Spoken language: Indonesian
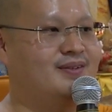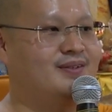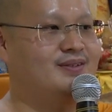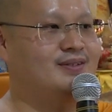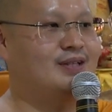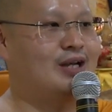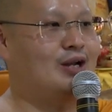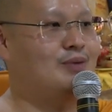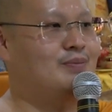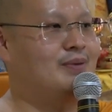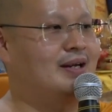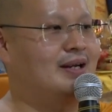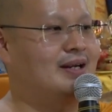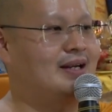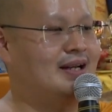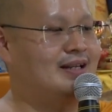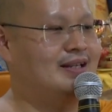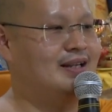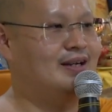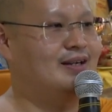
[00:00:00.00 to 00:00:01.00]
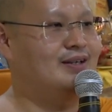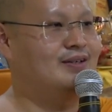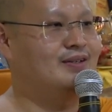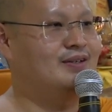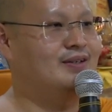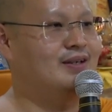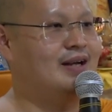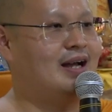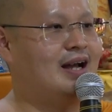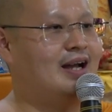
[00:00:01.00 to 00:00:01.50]
Sekarang Bade tanya,
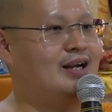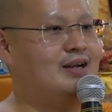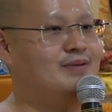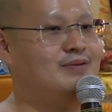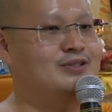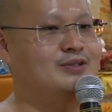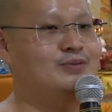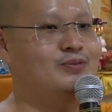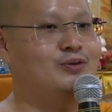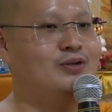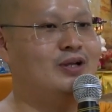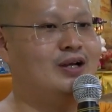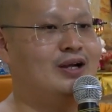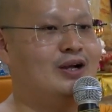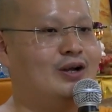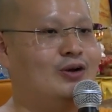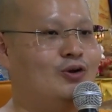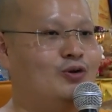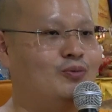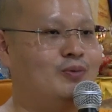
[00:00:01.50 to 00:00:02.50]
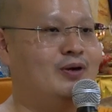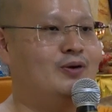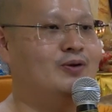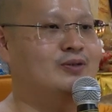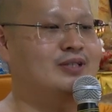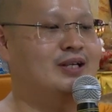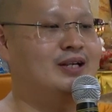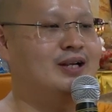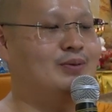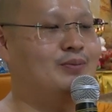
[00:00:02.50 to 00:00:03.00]
Anda masih punya nggak loba
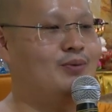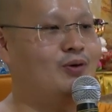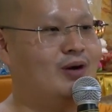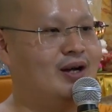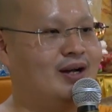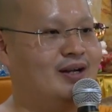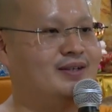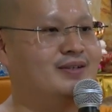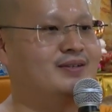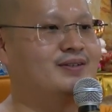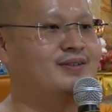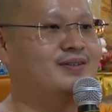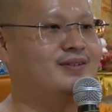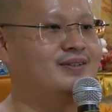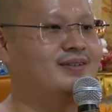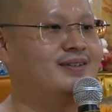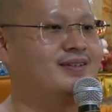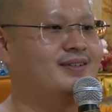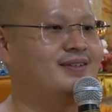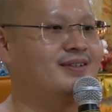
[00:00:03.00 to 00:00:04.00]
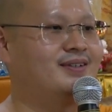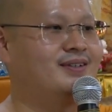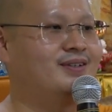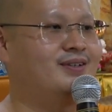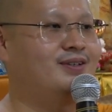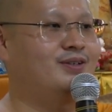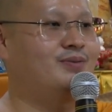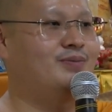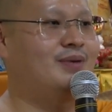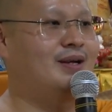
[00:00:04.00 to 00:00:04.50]
dosa dan moha?
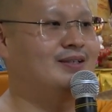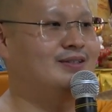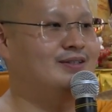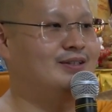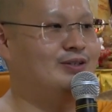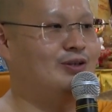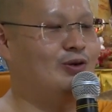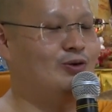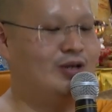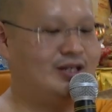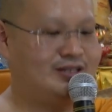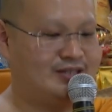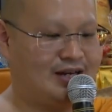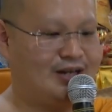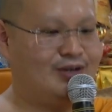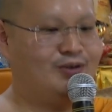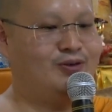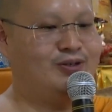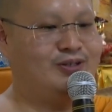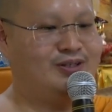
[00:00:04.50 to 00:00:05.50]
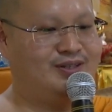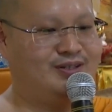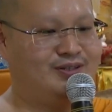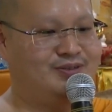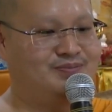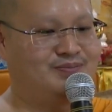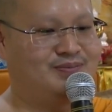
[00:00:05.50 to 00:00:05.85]
Masih, ya udah calon.